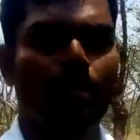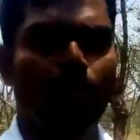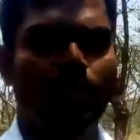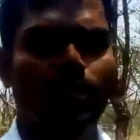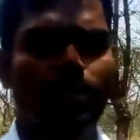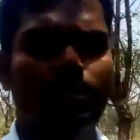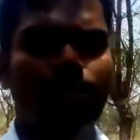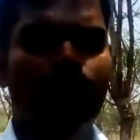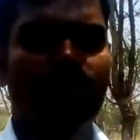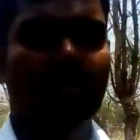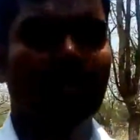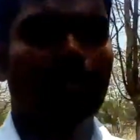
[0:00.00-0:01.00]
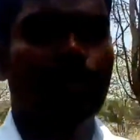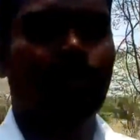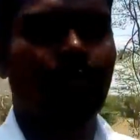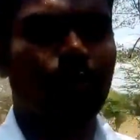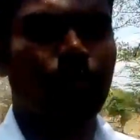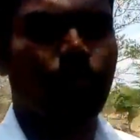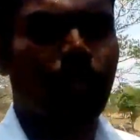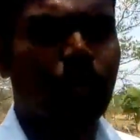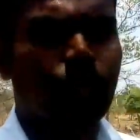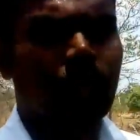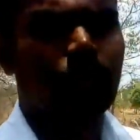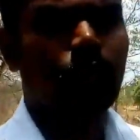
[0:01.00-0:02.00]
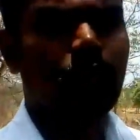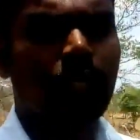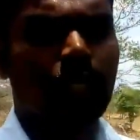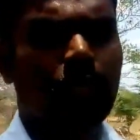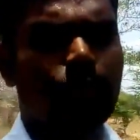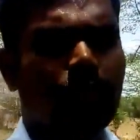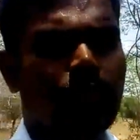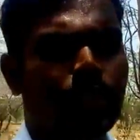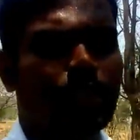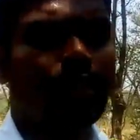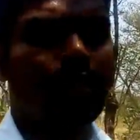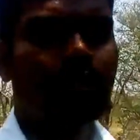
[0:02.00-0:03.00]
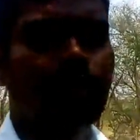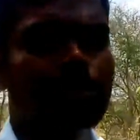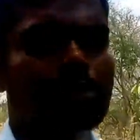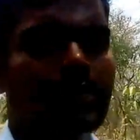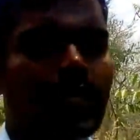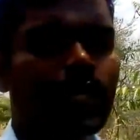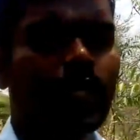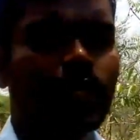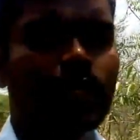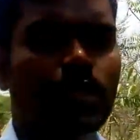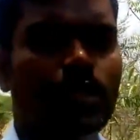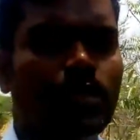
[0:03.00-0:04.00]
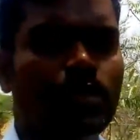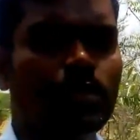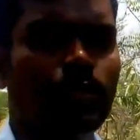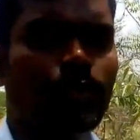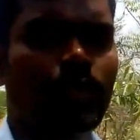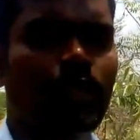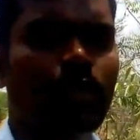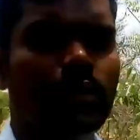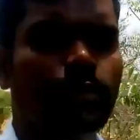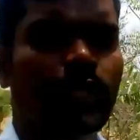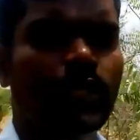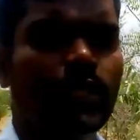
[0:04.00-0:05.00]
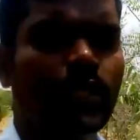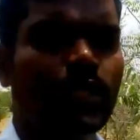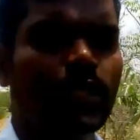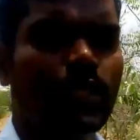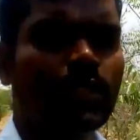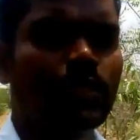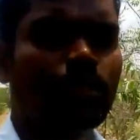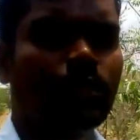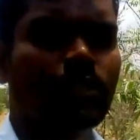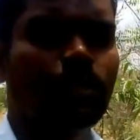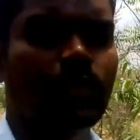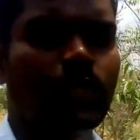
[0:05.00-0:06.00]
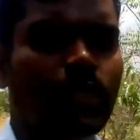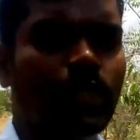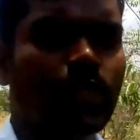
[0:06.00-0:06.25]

வணக்கம் நம்ம இப்போ பார்க்க போகிற மூலிகை என்னென்னு பார்த்தீங்கன்னா ஃப்ரெண்டை இந்த ஃப்ரெண்டை வந்து பார்த்திங்கன்னா இதயம் சம்மந்தப்பட்ட